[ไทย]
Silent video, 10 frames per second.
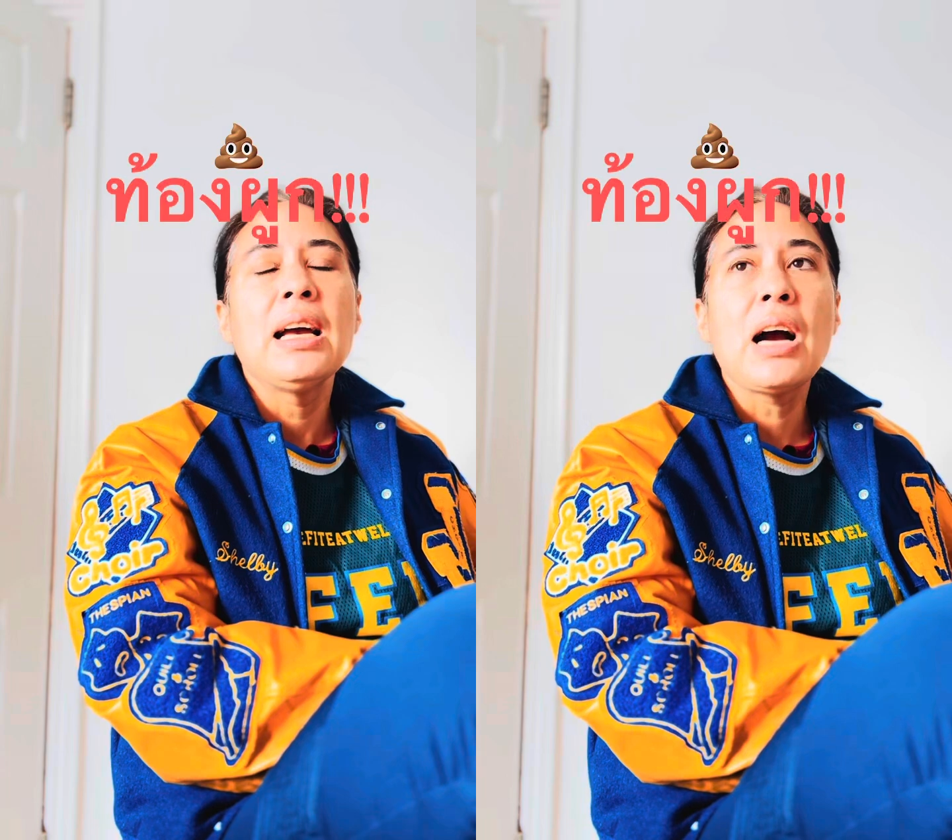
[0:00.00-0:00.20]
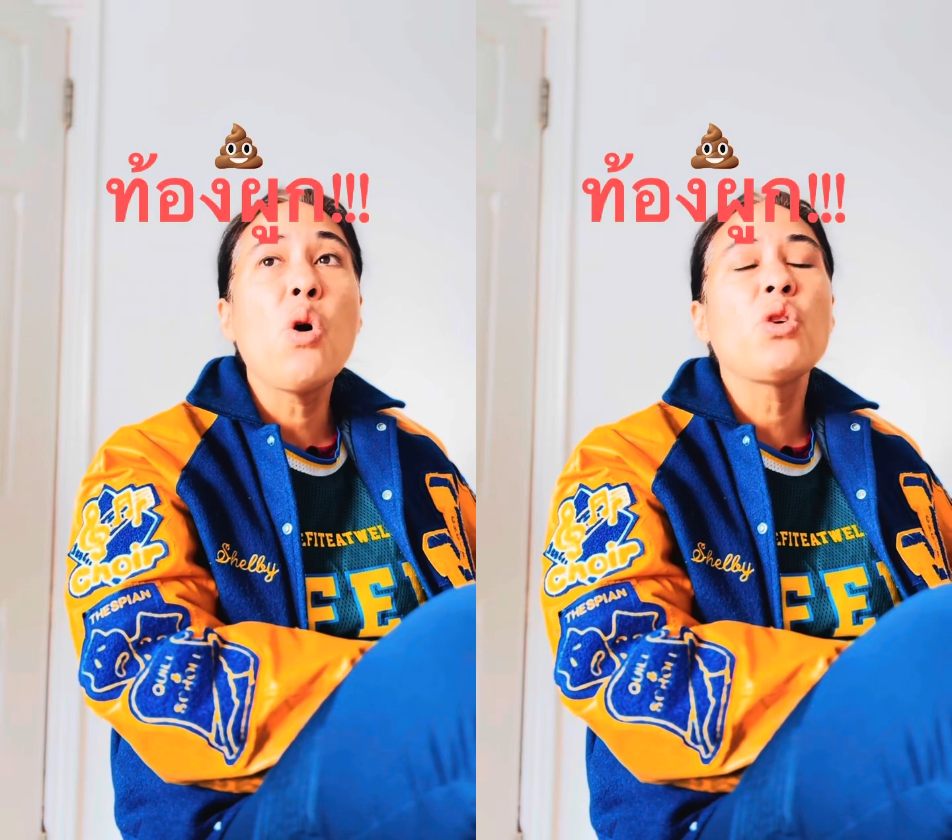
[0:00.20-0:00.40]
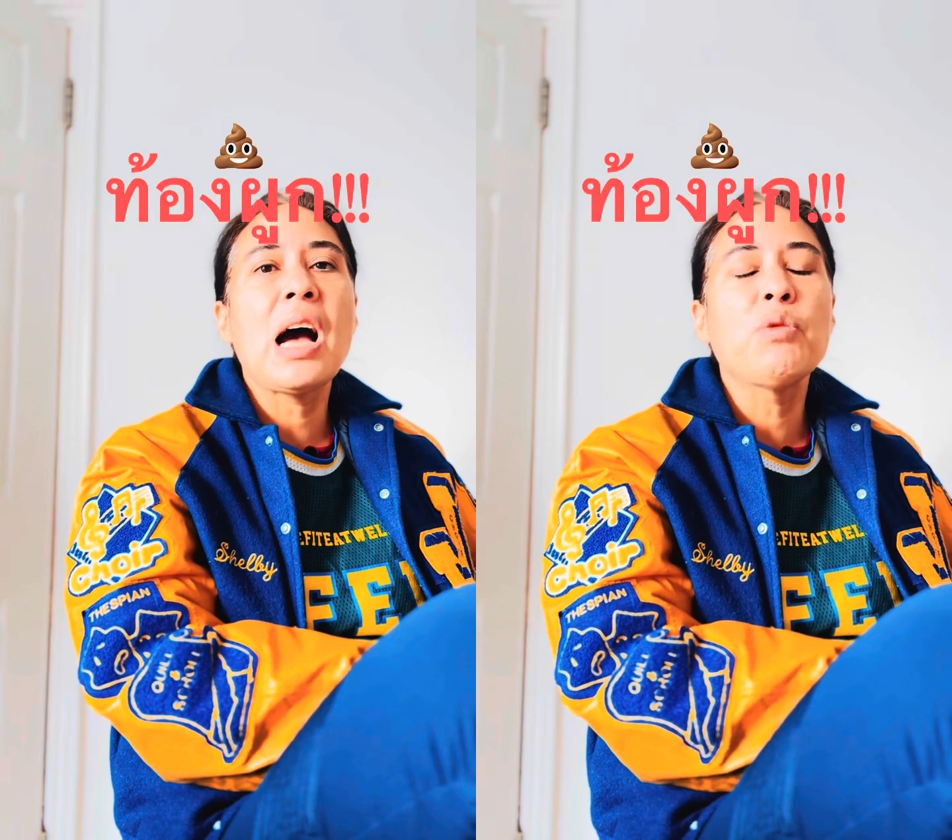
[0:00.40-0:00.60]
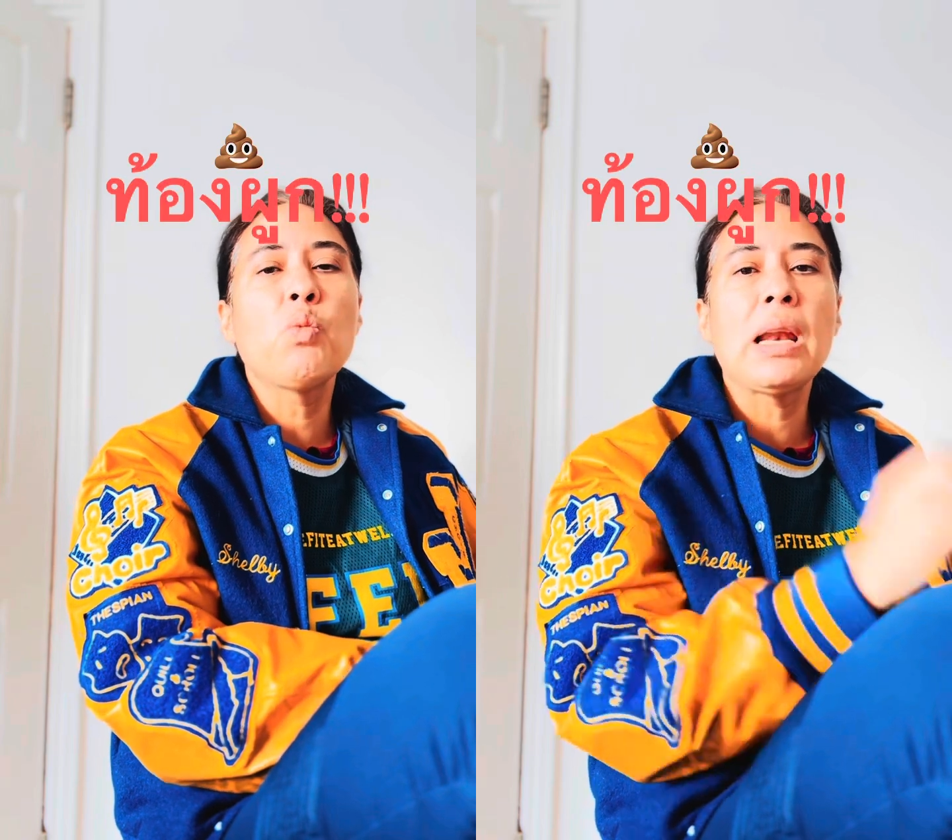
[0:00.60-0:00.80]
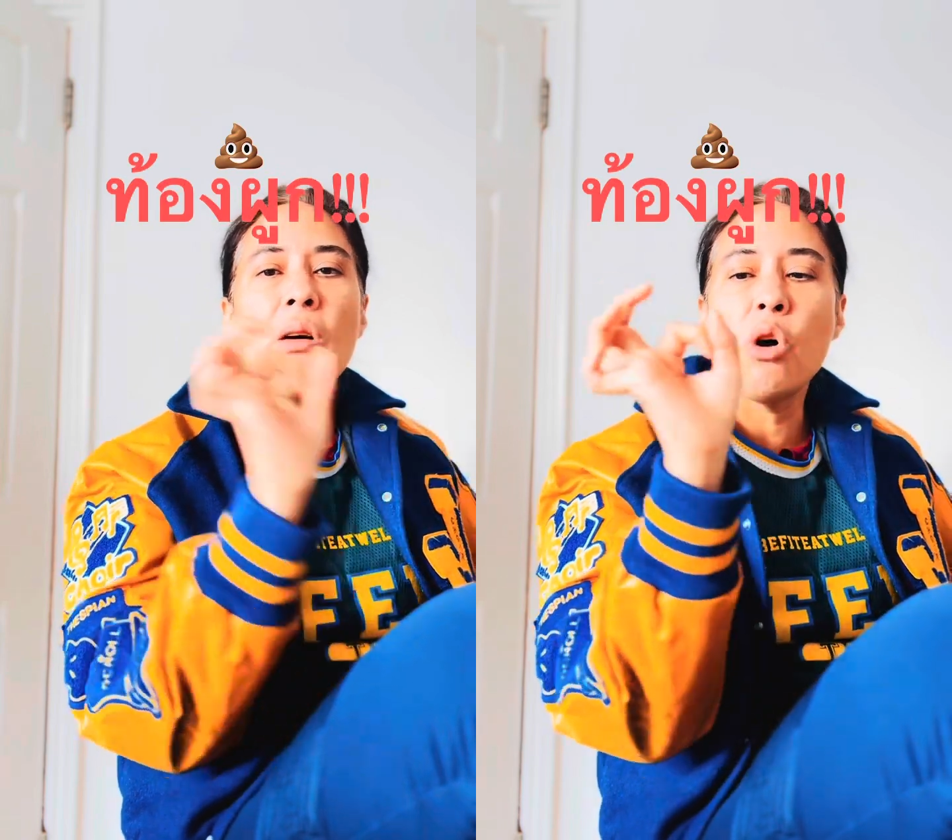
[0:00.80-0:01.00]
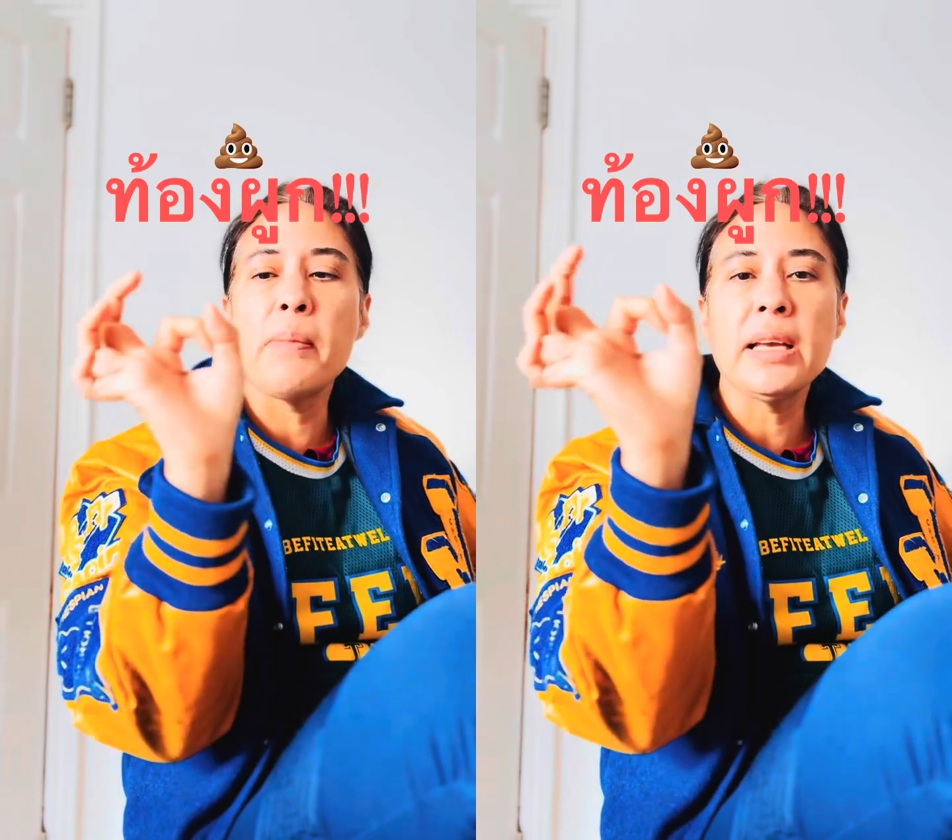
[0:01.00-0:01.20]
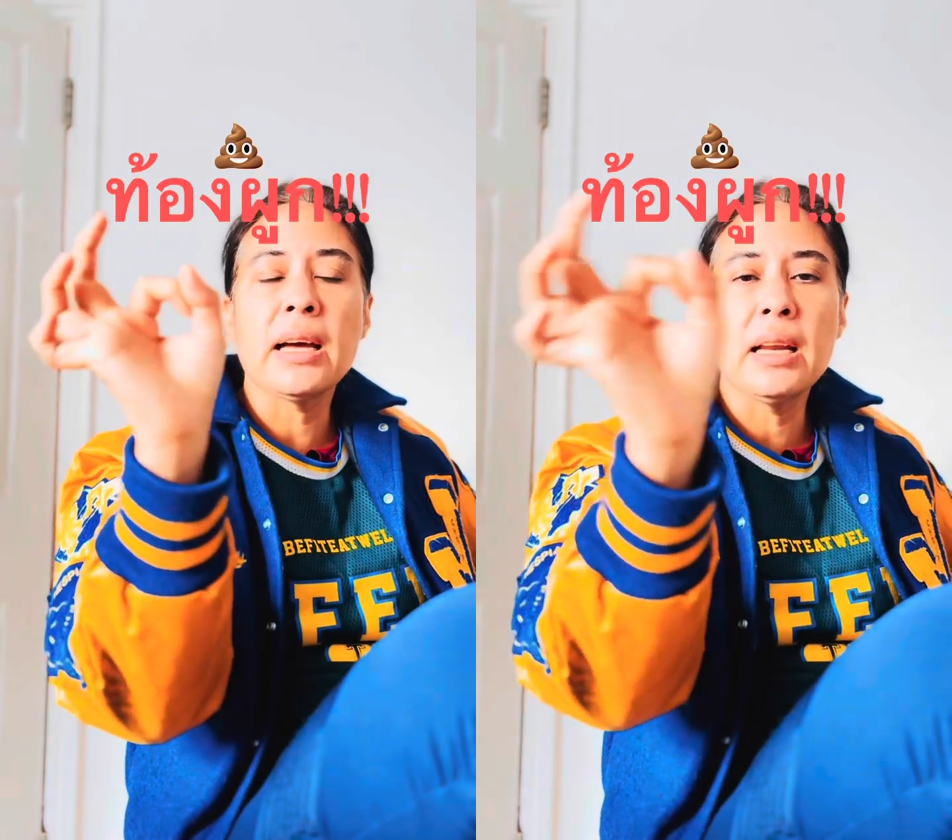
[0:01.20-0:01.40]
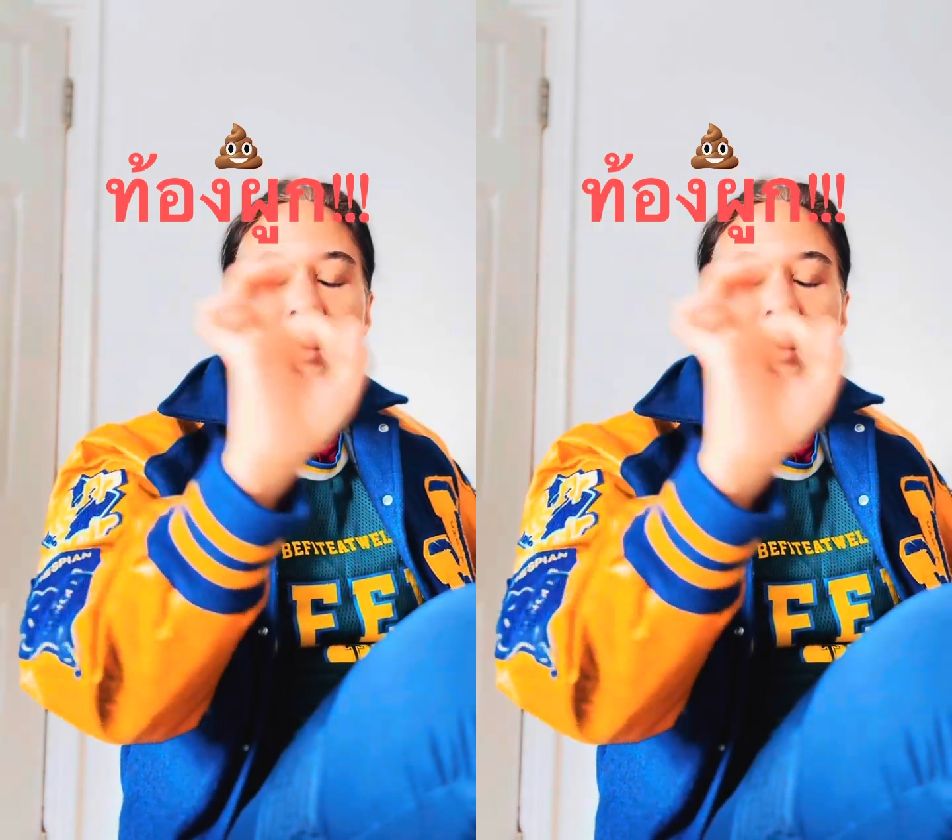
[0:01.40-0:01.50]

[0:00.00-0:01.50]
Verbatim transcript: เข้าห้องน้ำทุกวันแล้วออกมาอย่างนั้น